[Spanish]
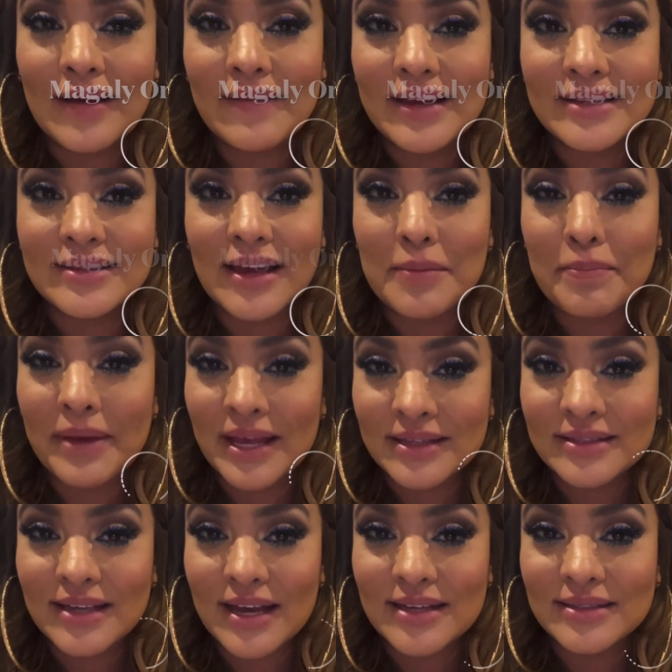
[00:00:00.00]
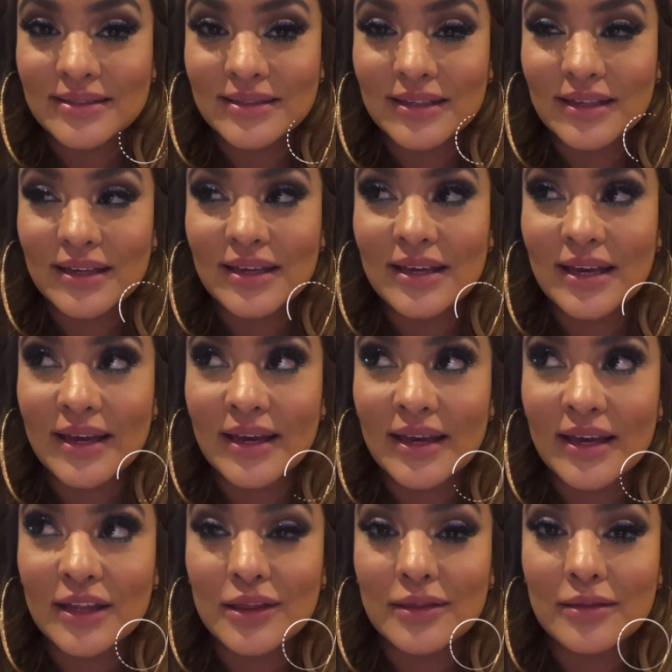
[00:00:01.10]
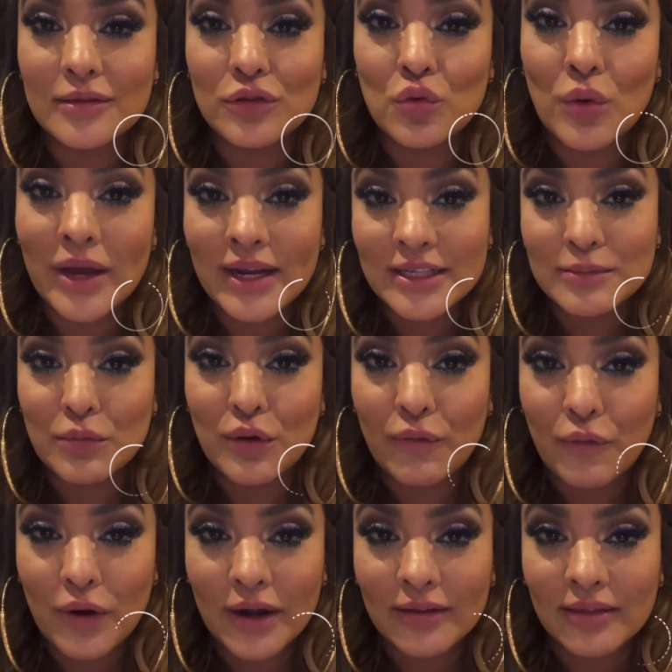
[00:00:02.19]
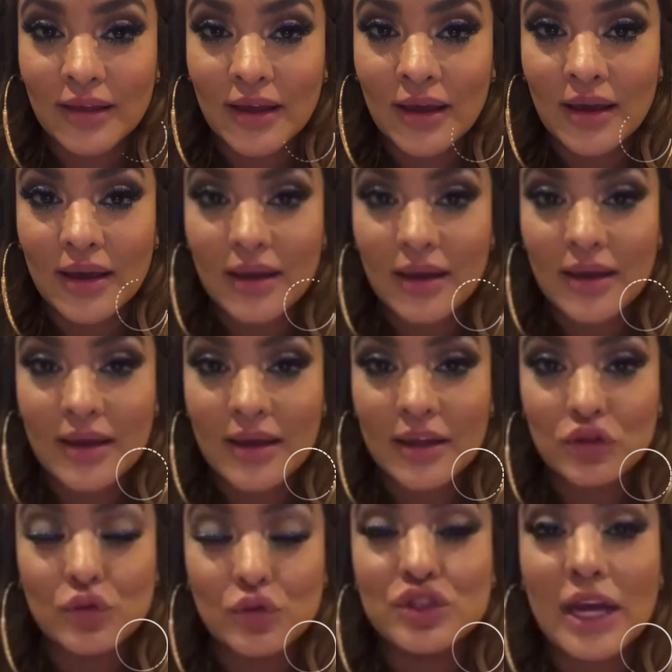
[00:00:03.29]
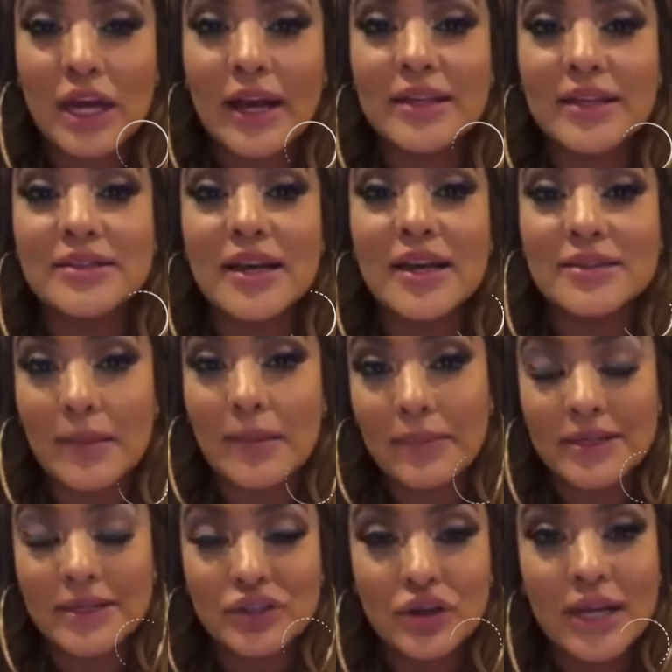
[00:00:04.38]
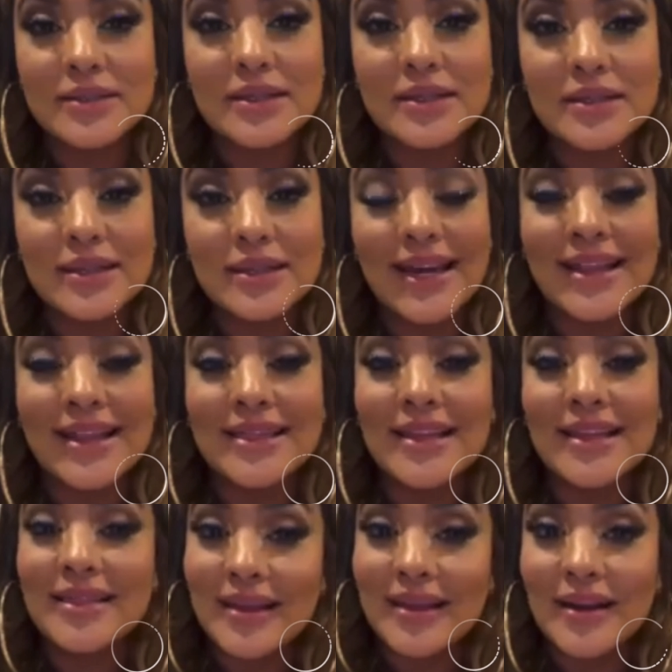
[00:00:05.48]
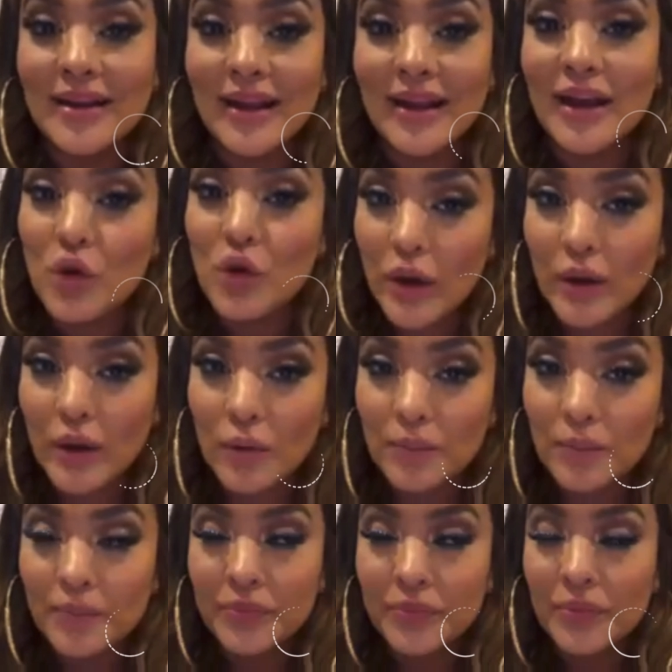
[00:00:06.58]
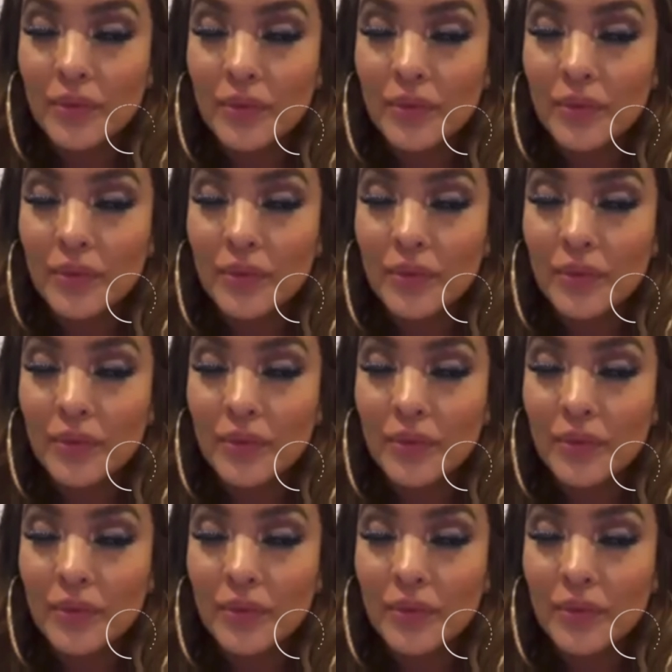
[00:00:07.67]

cabeza y piensas que tú eres muy fuerte y que tú sacaste a esa persona sin entender el juego